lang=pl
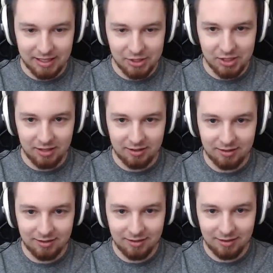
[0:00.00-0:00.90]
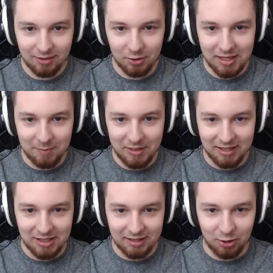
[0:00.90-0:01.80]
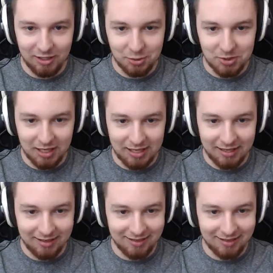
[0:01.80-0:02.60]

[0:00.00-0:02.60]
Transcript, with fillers: Pasażer. O nie, biegnie toleś, uciekaj!